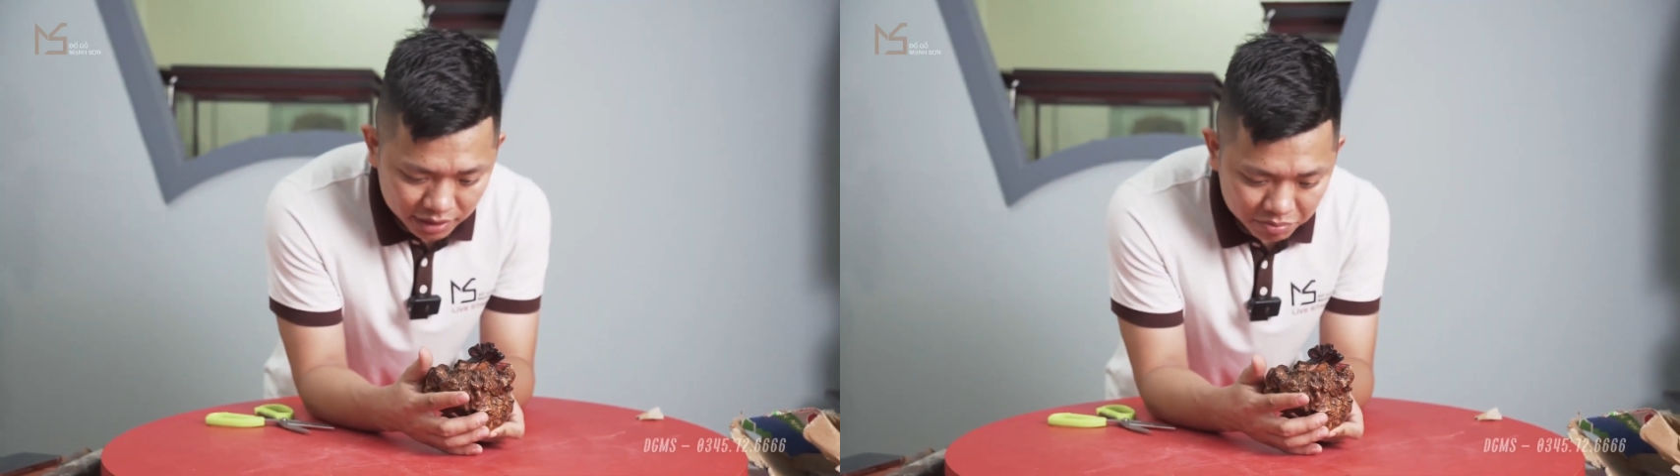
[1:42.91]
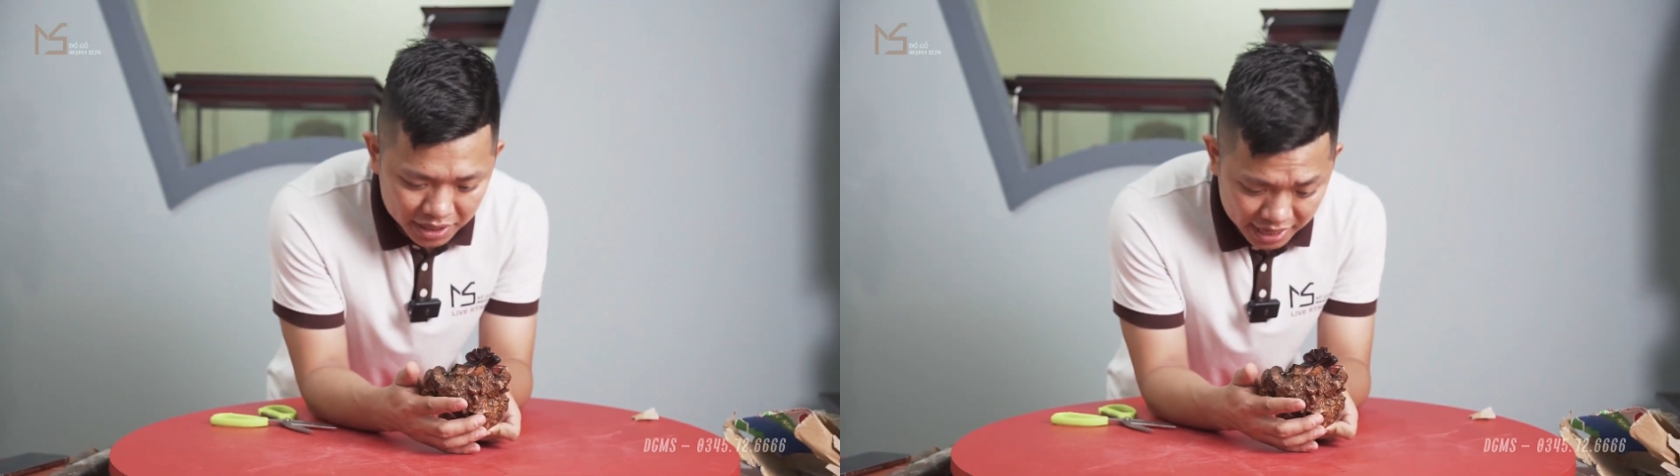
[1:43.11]

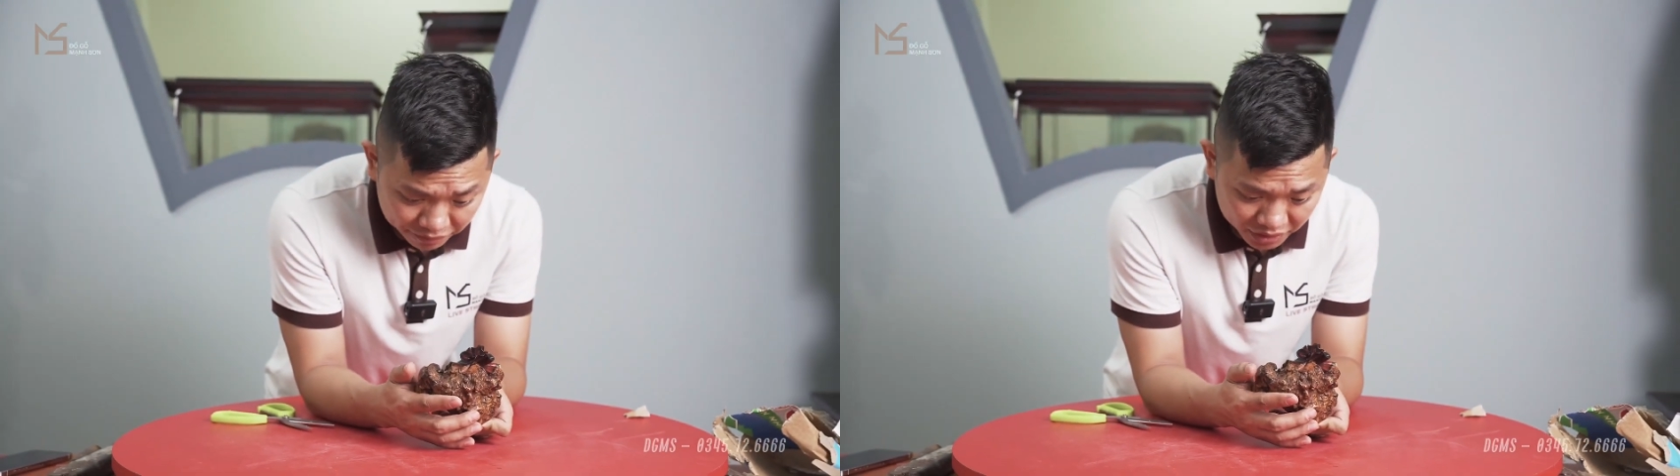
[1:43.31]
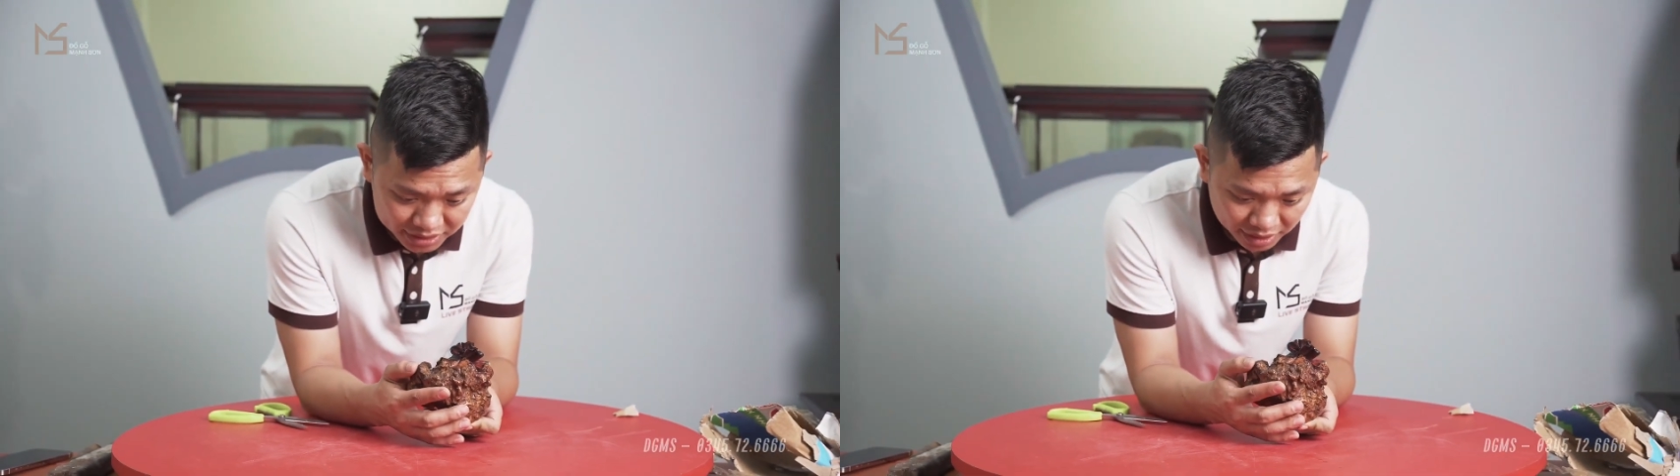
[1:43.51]

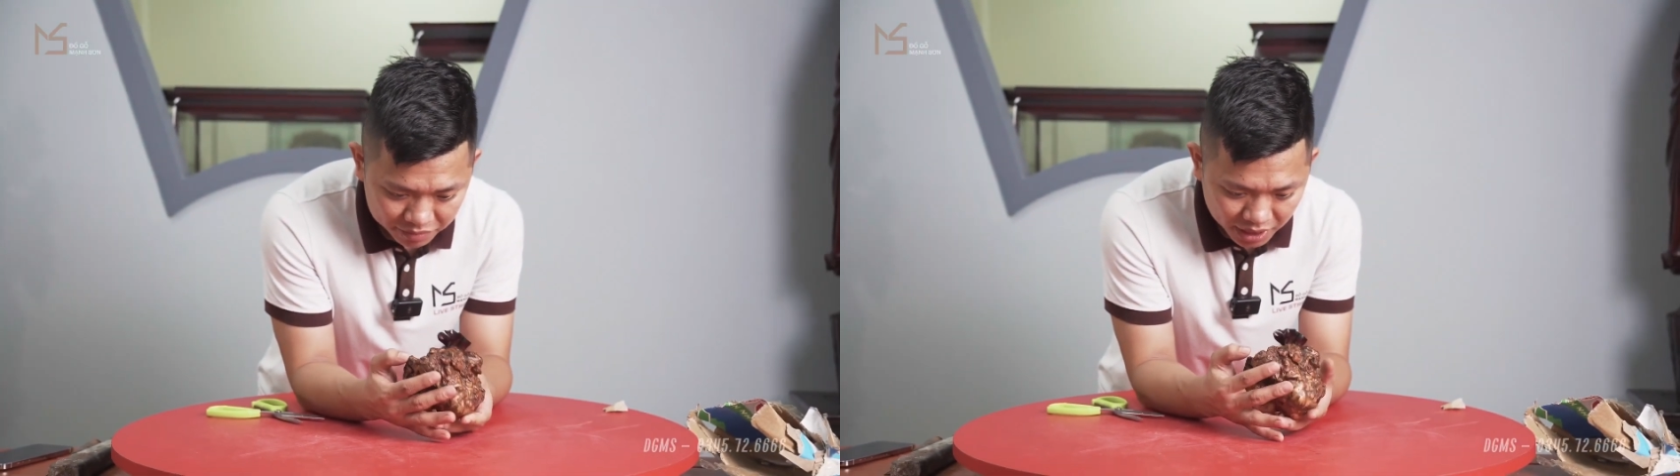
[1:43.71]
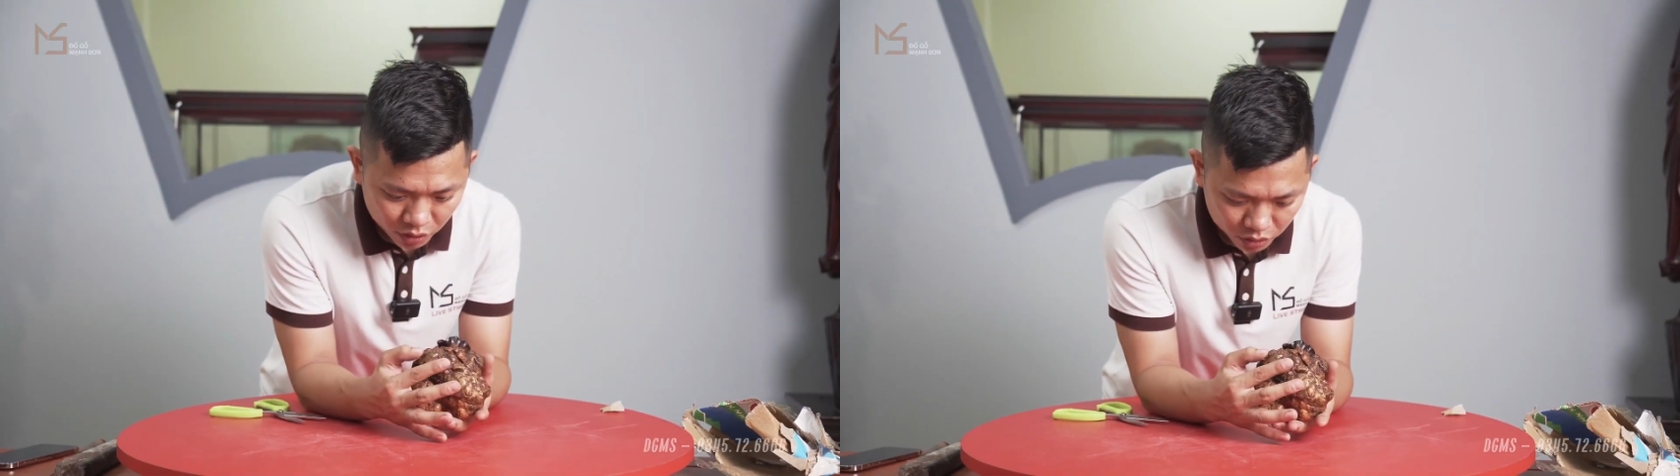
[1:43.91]

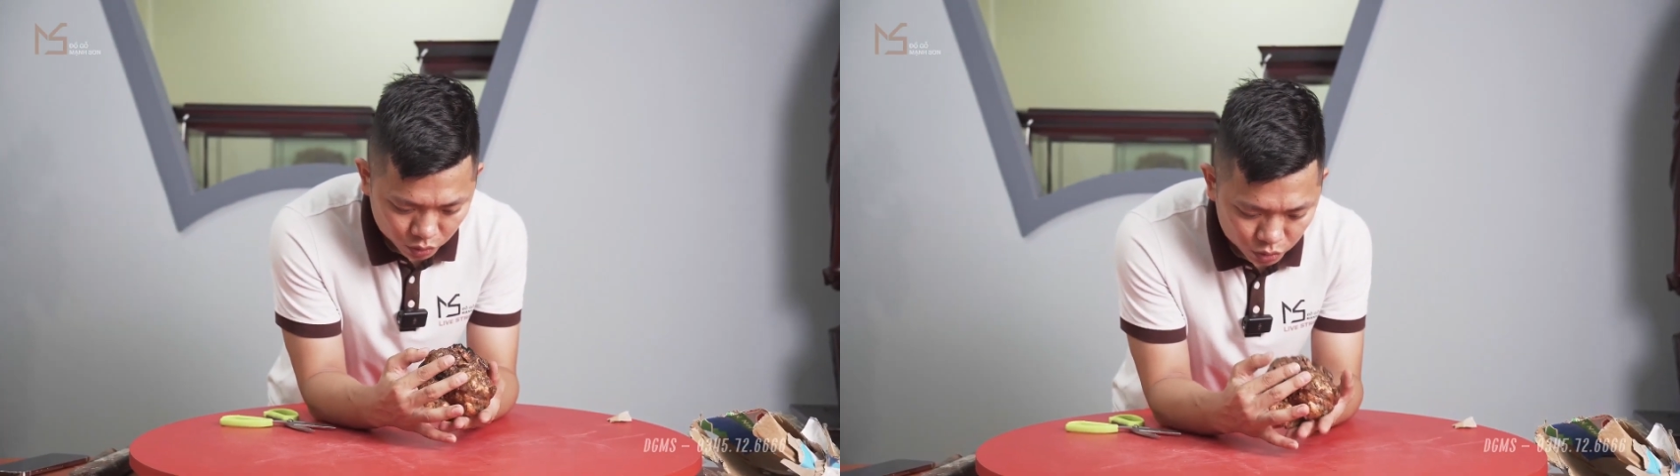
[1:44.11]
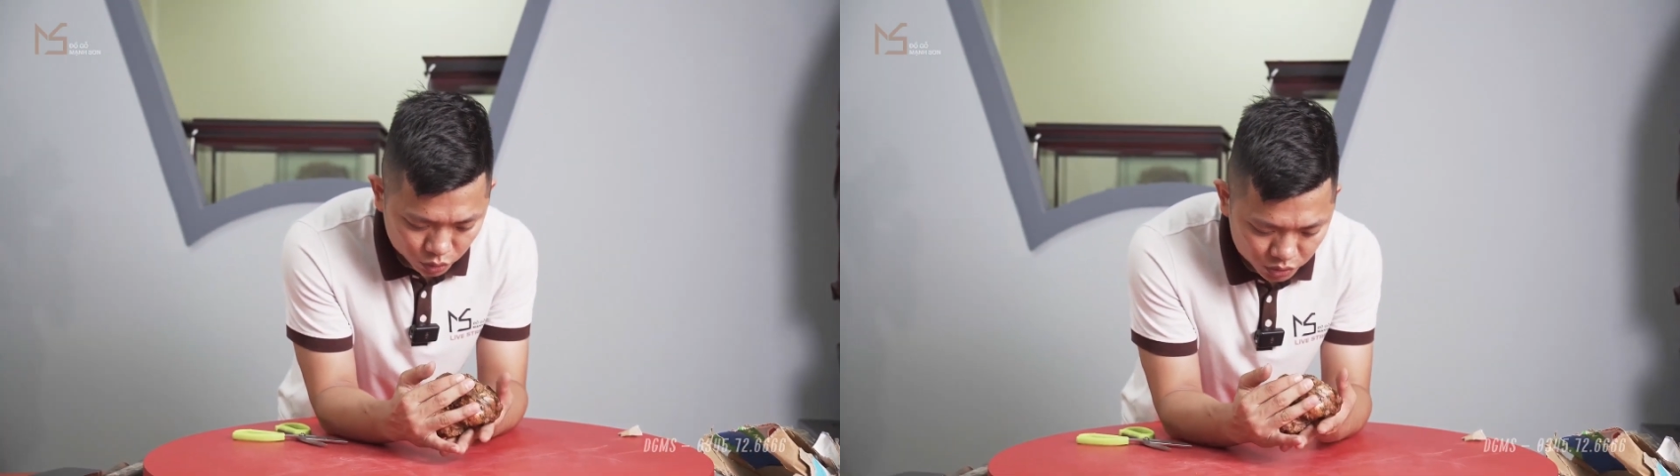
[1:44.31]
95% đây nó là
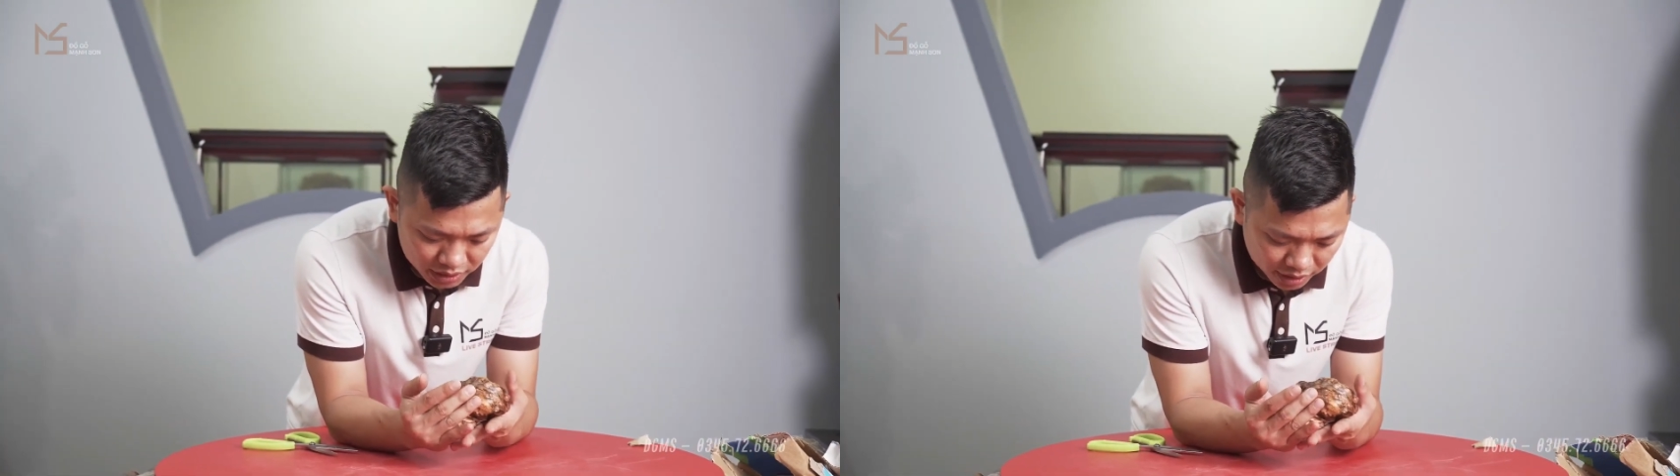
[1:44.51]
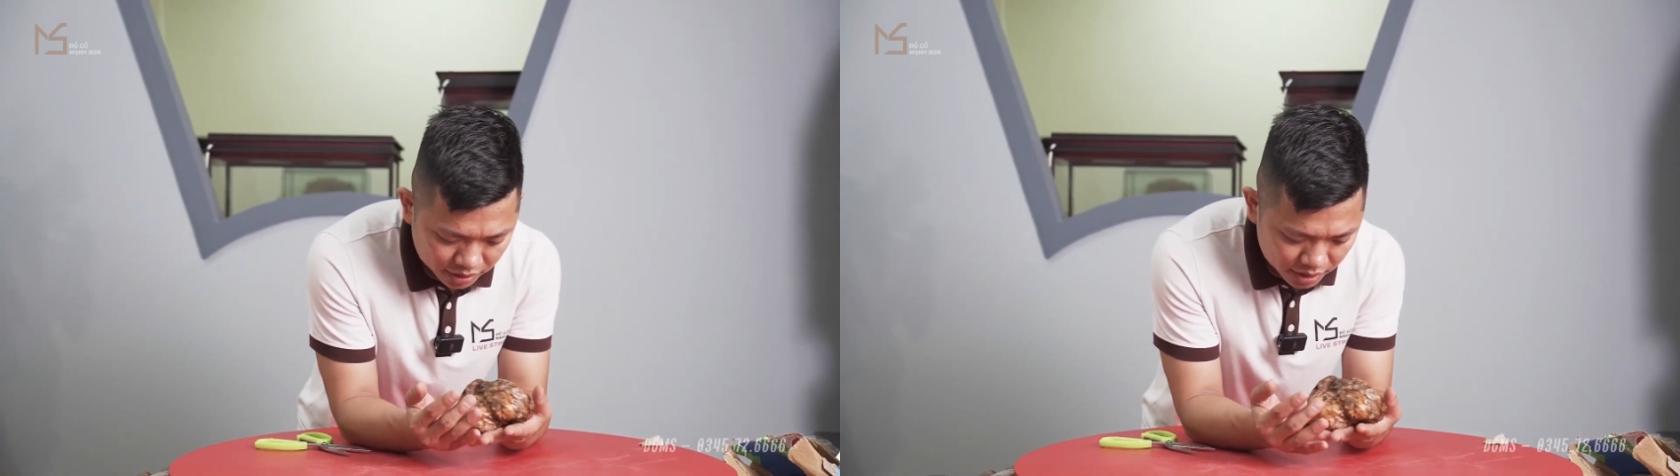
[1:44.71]
nu sụn
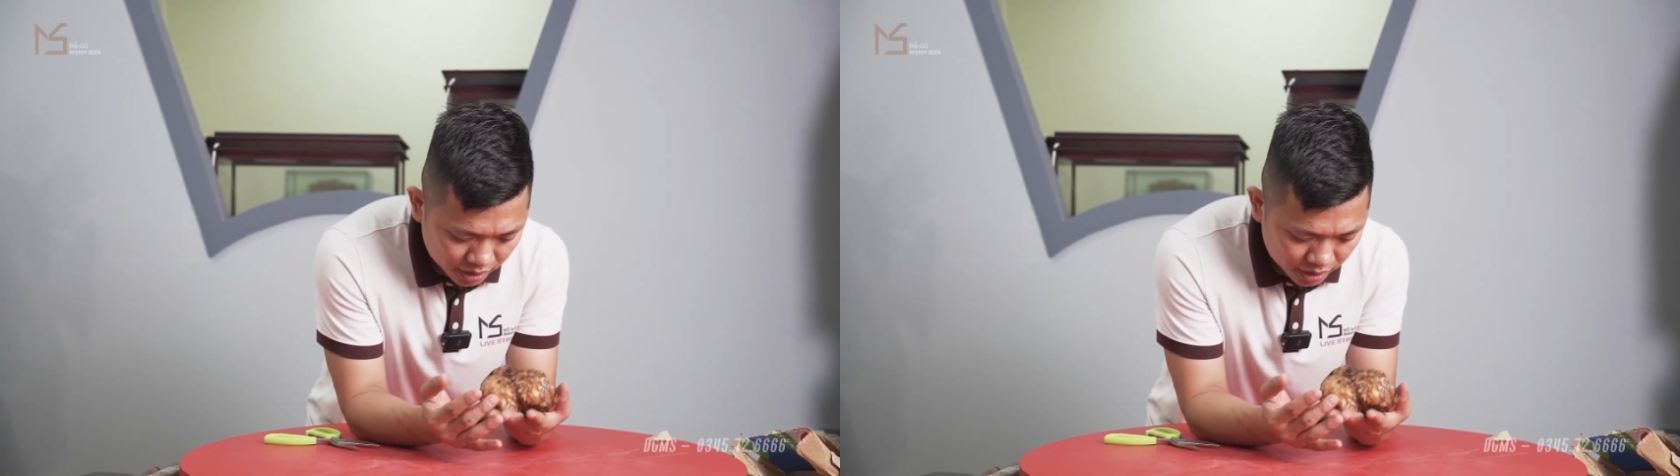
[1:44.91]
chắc